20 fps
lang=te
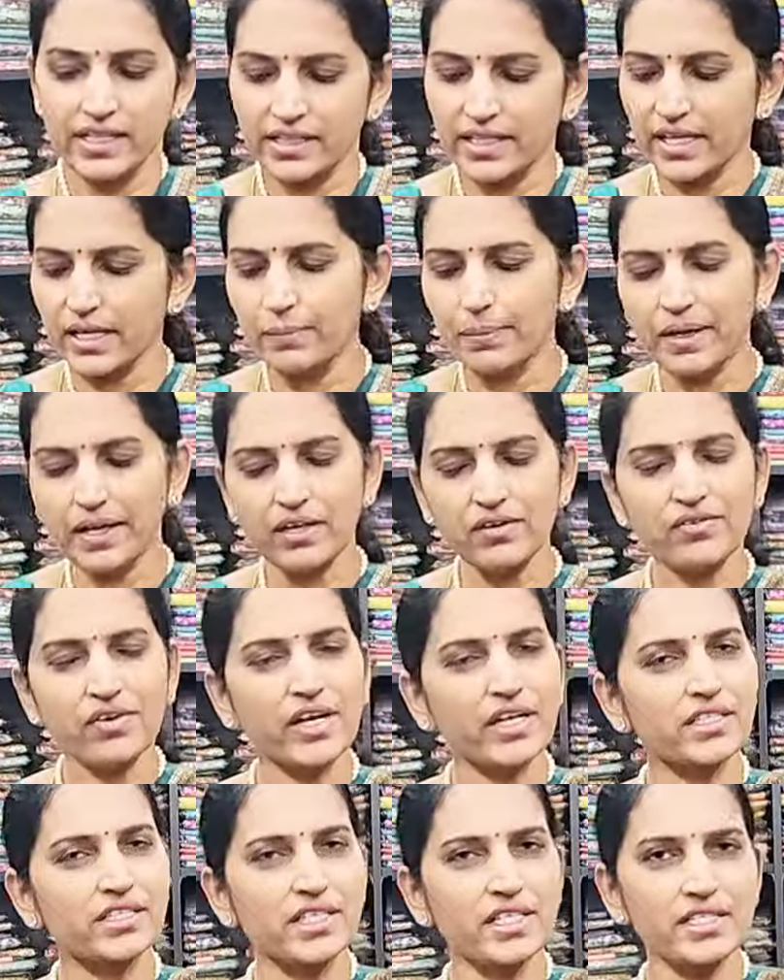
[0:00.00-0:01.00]
దీనిపైన
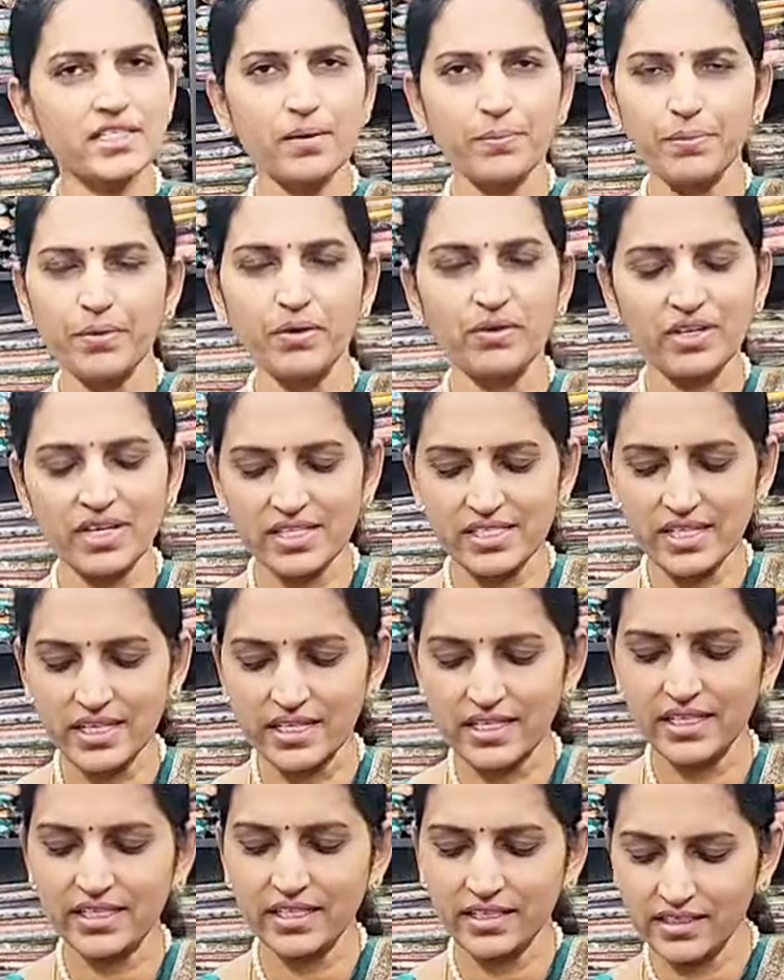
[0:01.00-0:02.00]
వర్క్ చేసిన ప్యూర్ రా
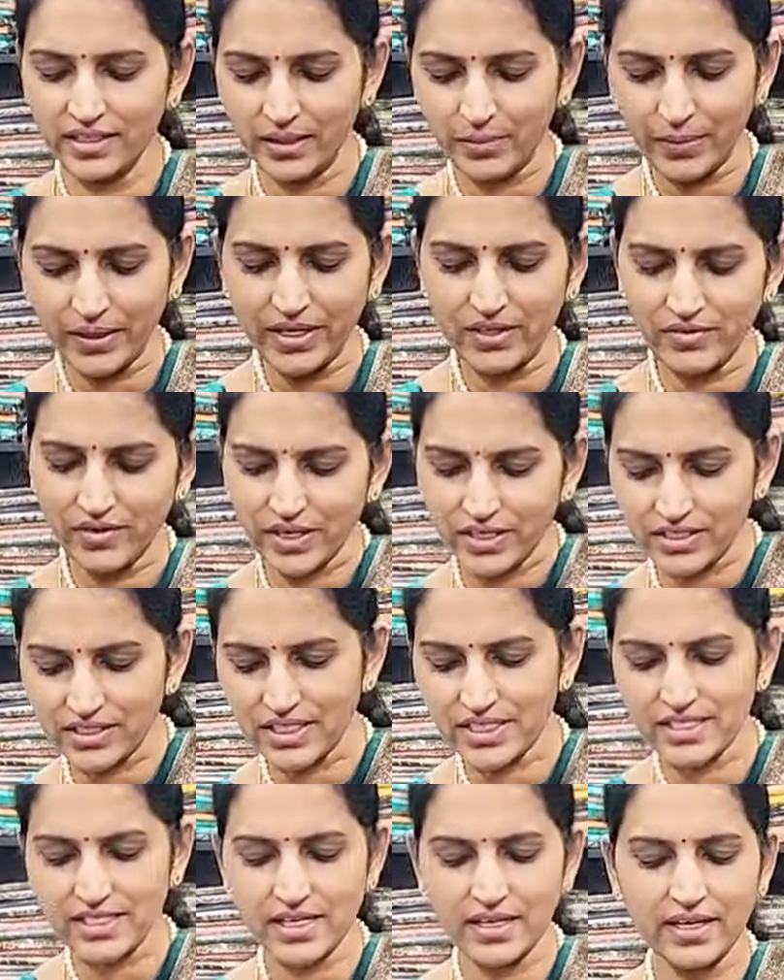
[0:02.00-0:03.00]
సిల్క్ కదా దీనిపైన వర్క్
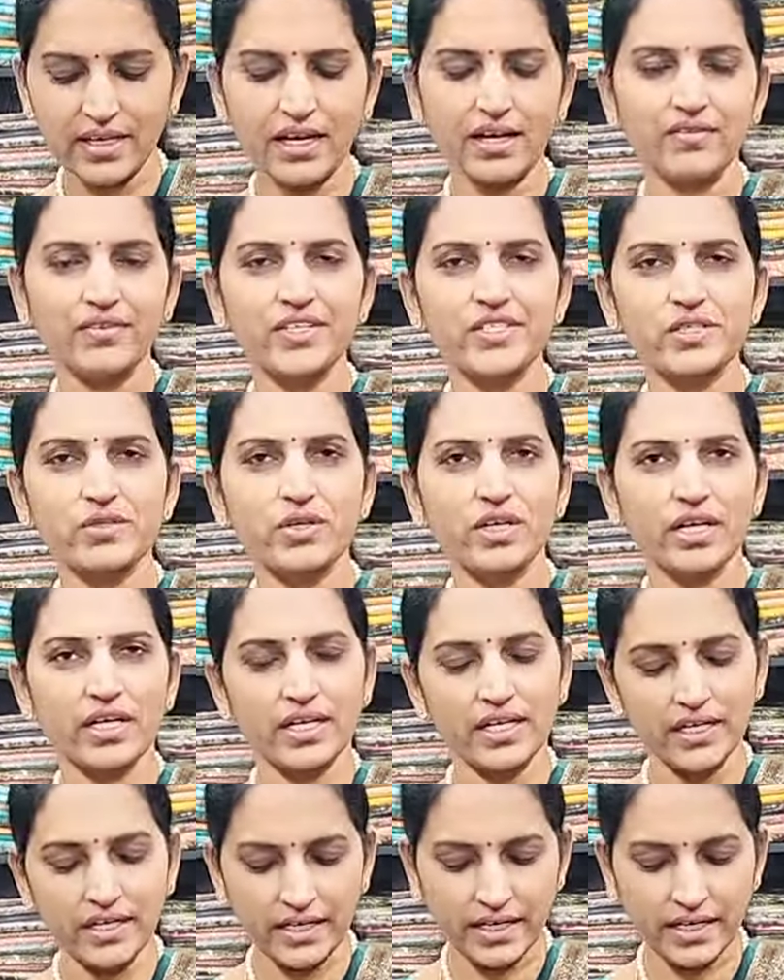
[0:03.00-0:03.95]
చేసిన ఎలా వేసుకున్నా కానీ